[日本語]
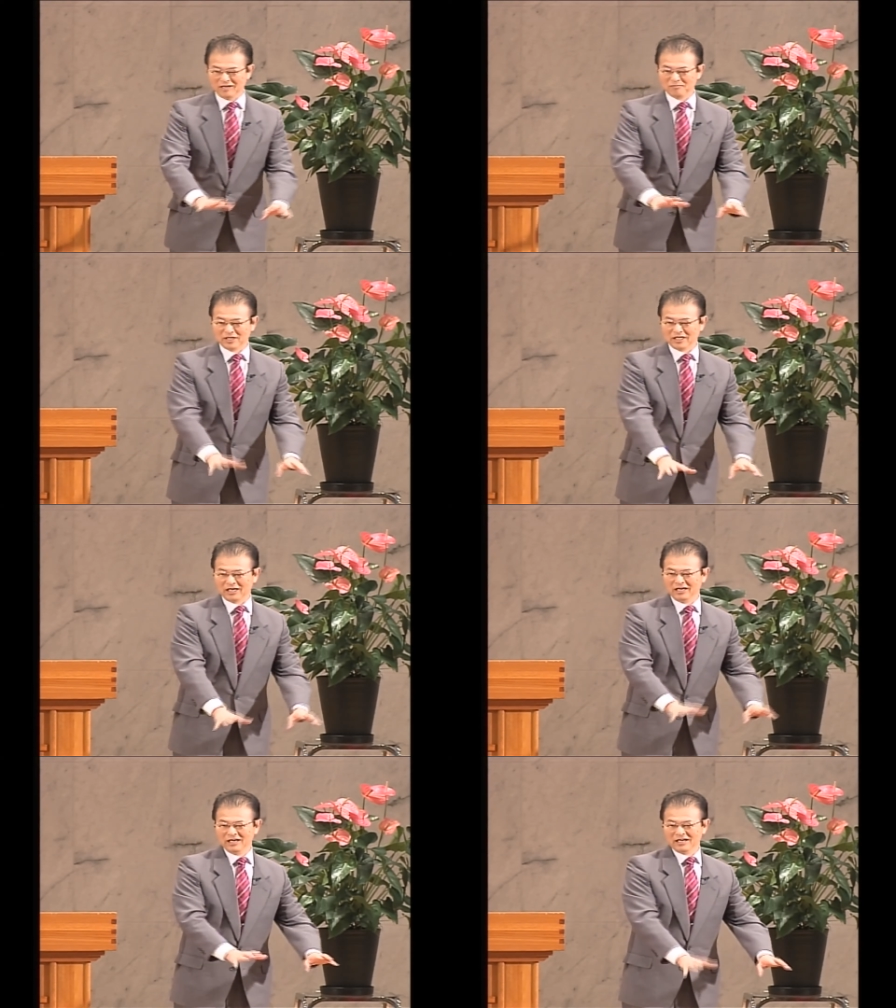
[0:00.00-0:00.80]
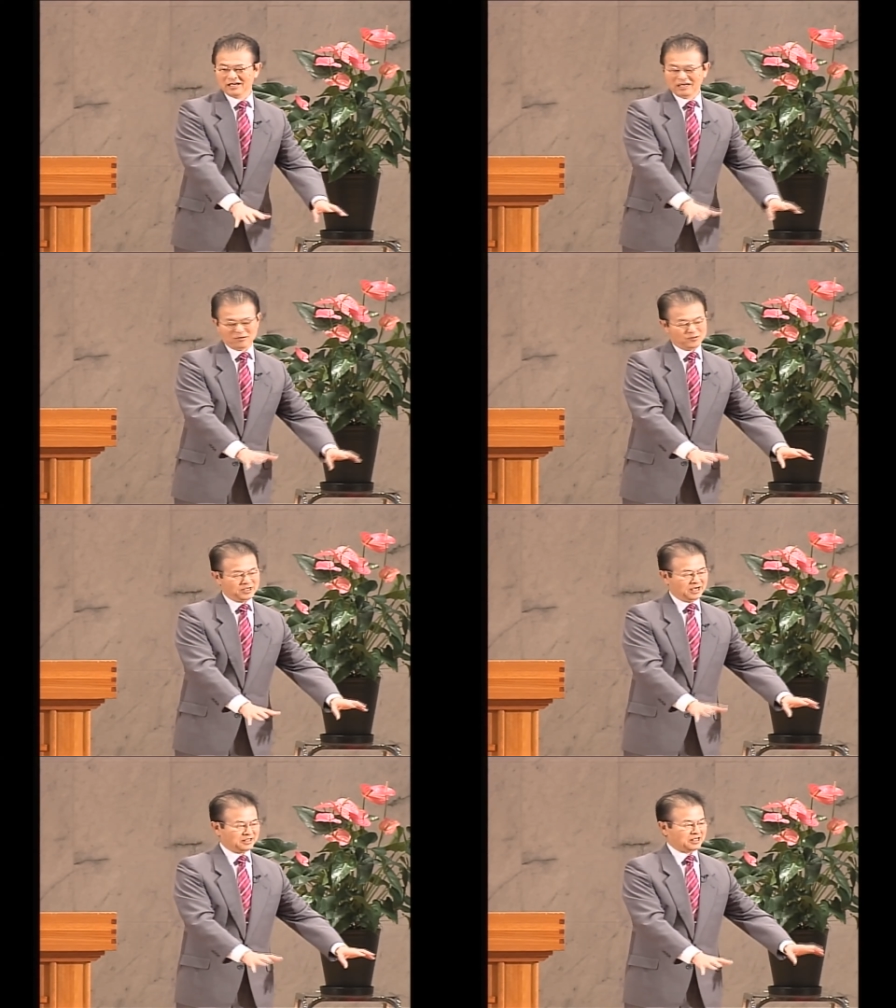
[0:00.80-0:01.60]
まだ学校に
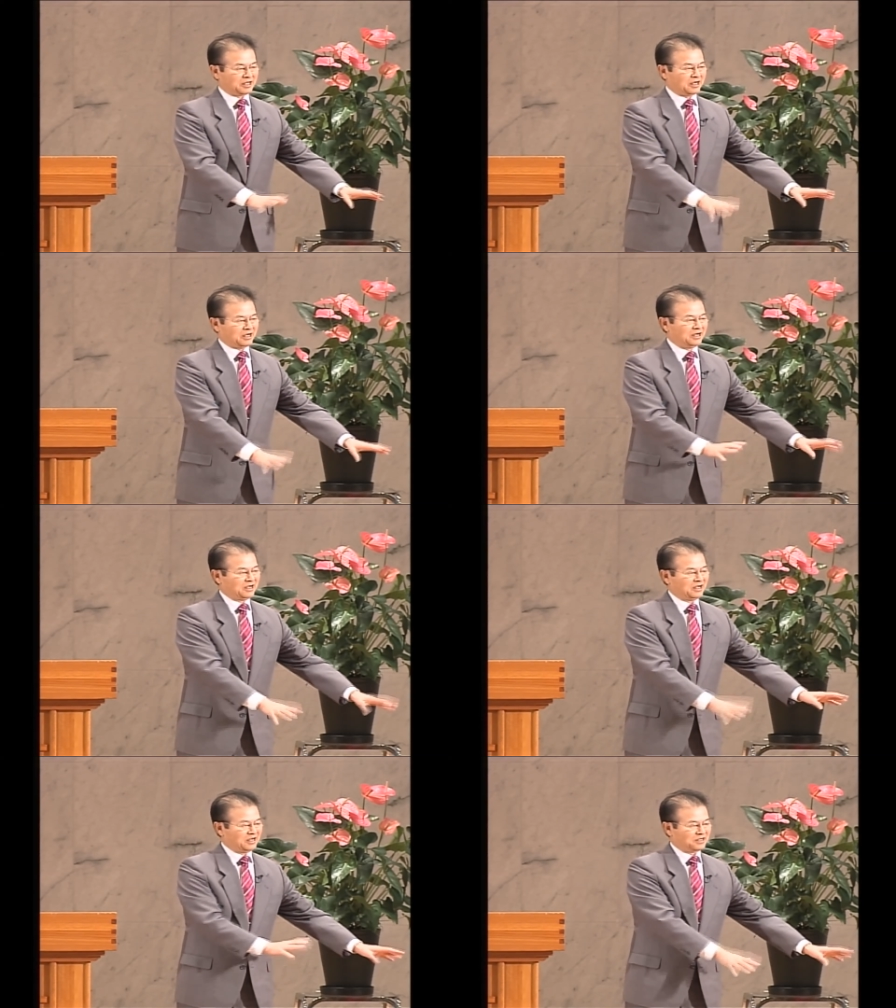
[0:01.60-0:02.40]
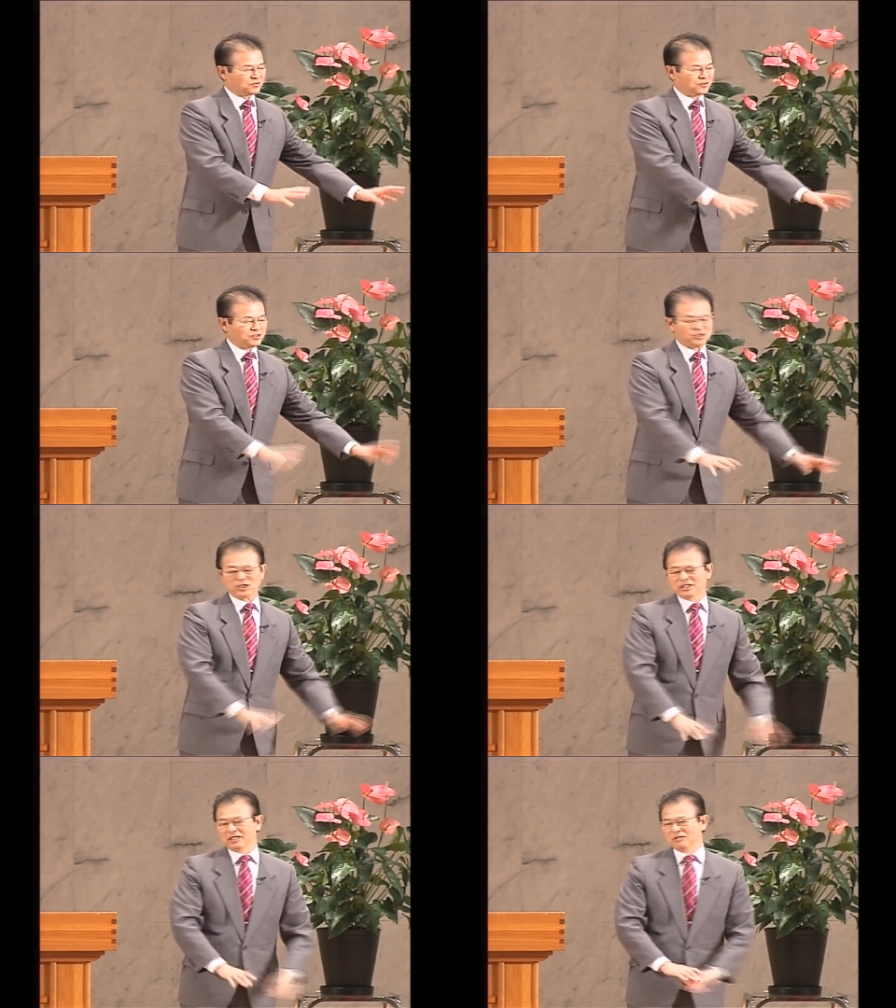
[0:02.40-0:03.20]
入ってたか、そういう
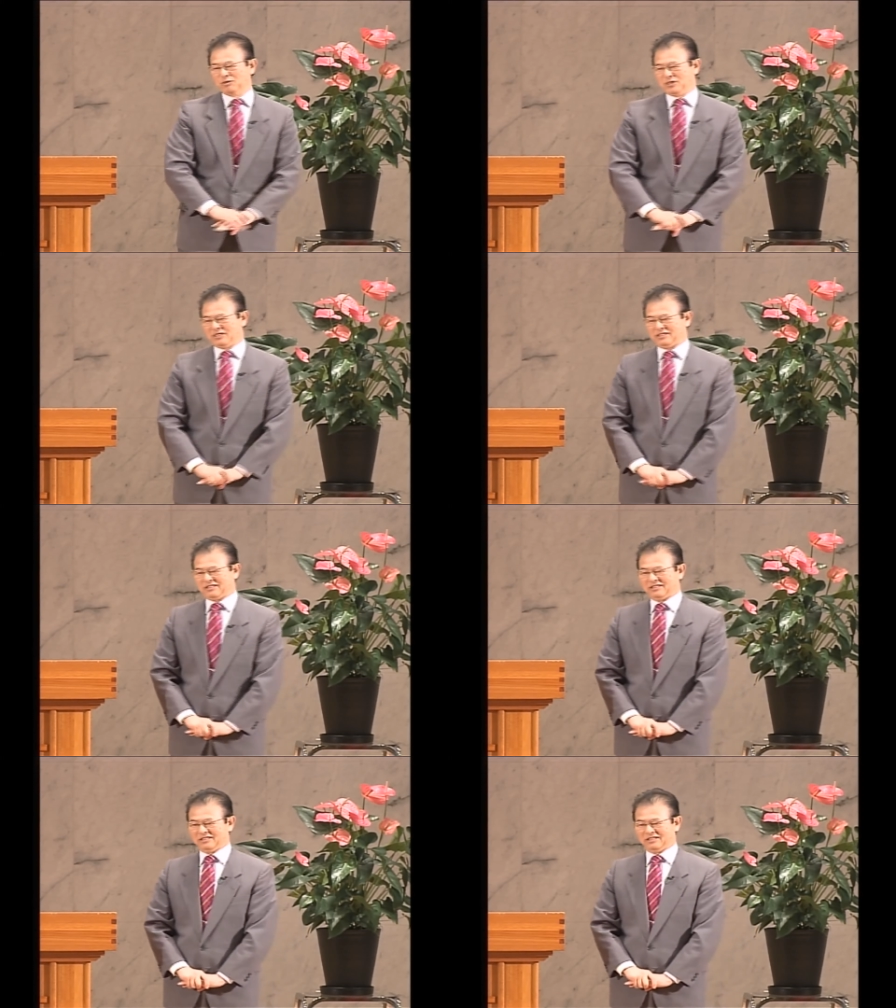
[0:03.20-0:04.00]
小さな時です。